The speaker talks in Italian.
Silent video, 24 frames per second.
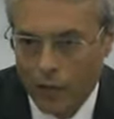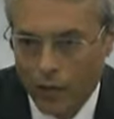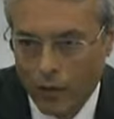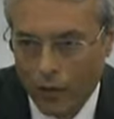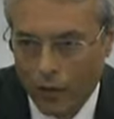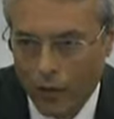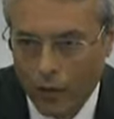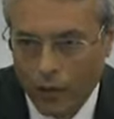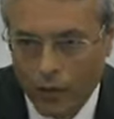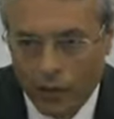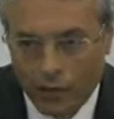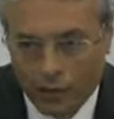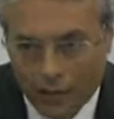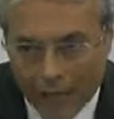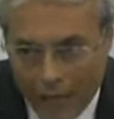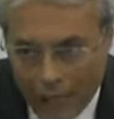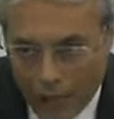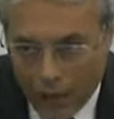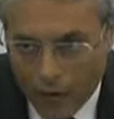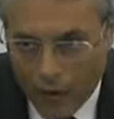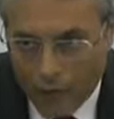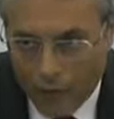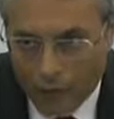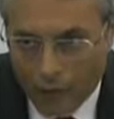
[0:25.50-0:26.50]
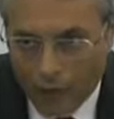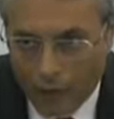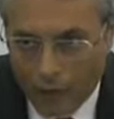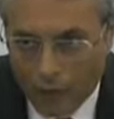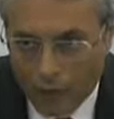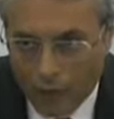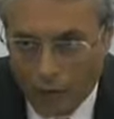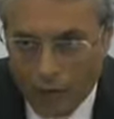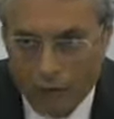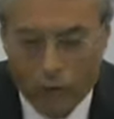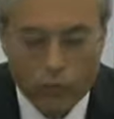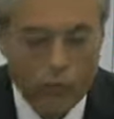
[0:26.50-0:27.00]
Io
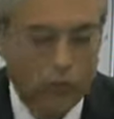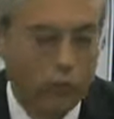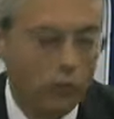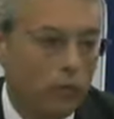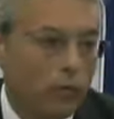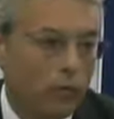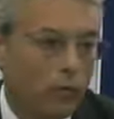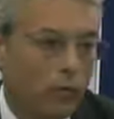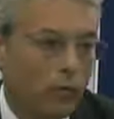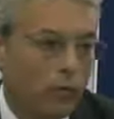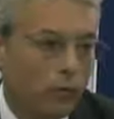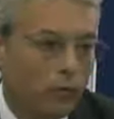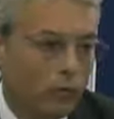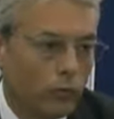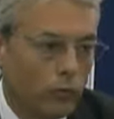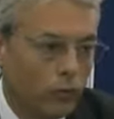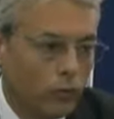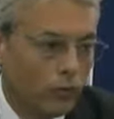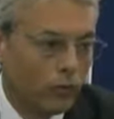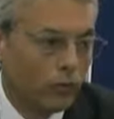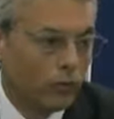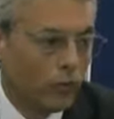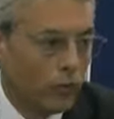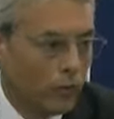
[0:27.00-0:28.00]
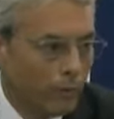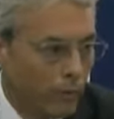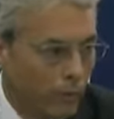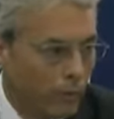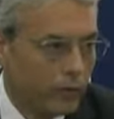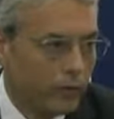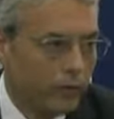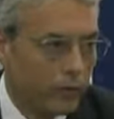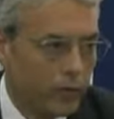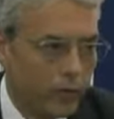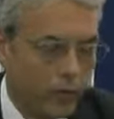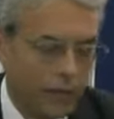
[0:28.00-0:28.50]
ritengo, sotto tutto
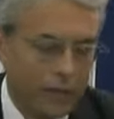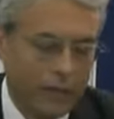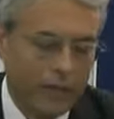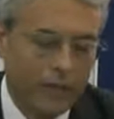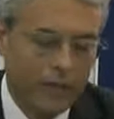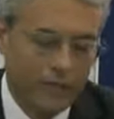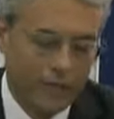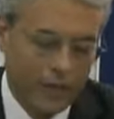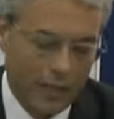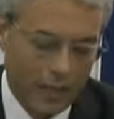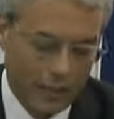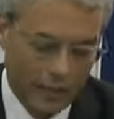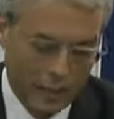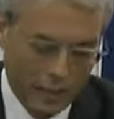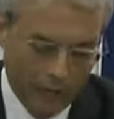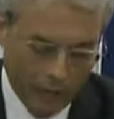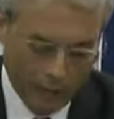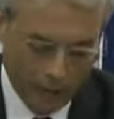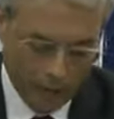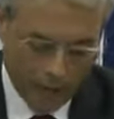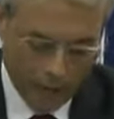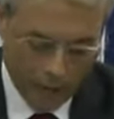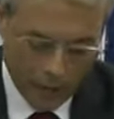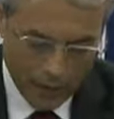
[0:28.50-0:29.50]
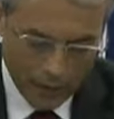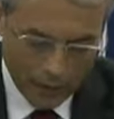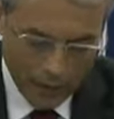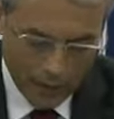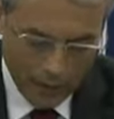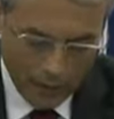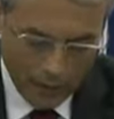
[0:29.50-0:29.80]
punto di vista,